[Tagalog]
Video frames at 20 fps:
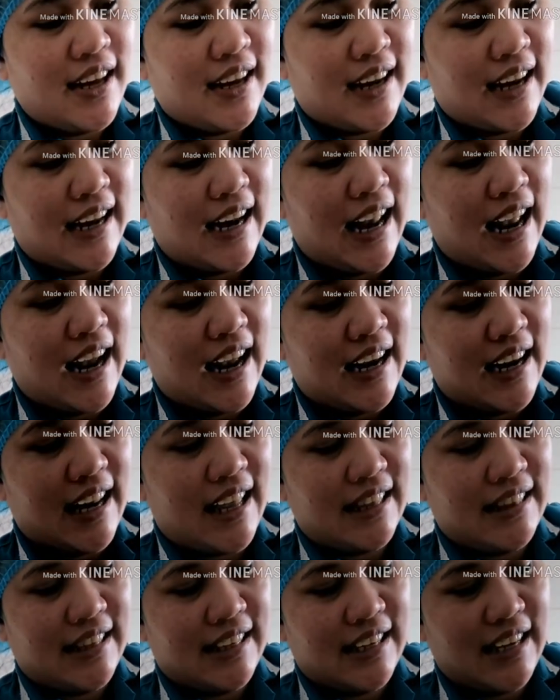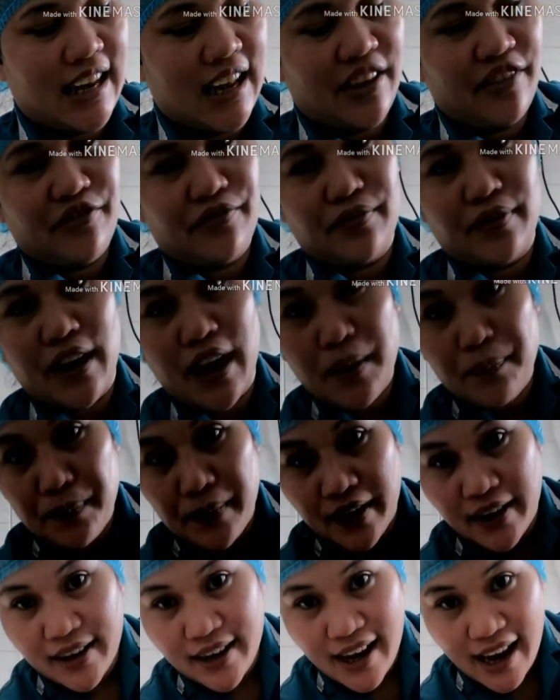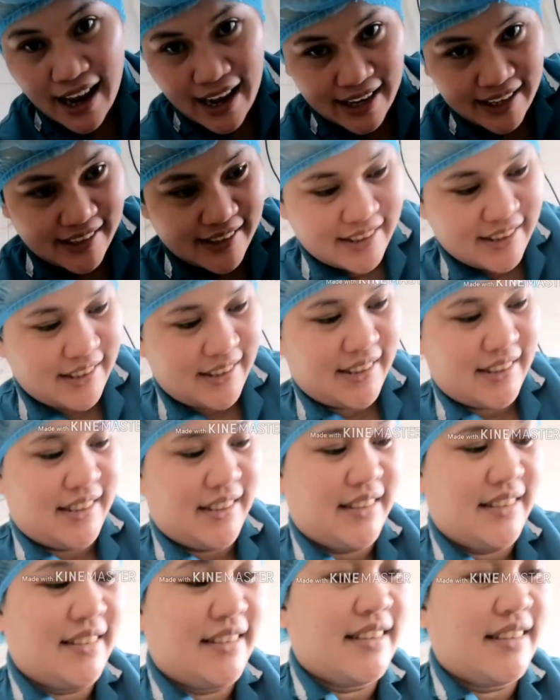Kailangan natin ng proper hygiene.